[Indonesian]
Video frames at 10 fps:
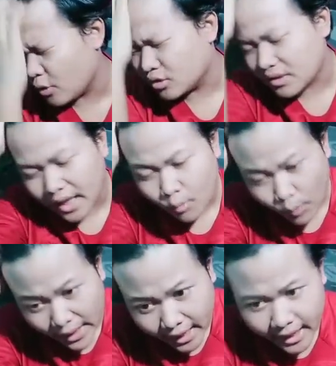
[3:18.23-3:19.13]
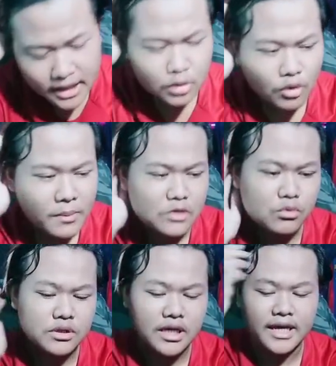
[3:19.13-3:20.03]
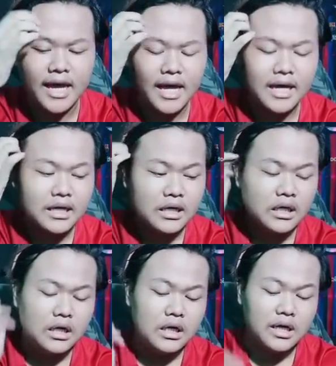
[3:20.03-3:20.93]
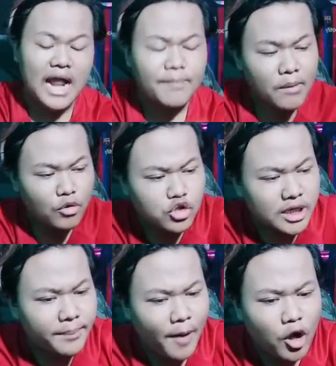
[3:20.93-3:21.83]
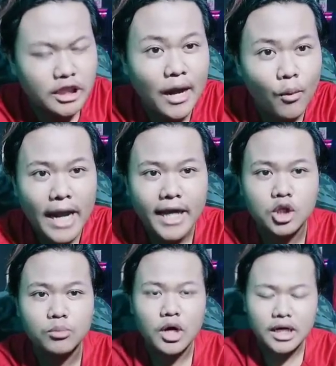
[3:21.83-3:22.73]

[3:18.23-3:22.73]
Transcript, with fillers: POTW gitu loh maksudnya ya. Kenapa muncul di POTW gitu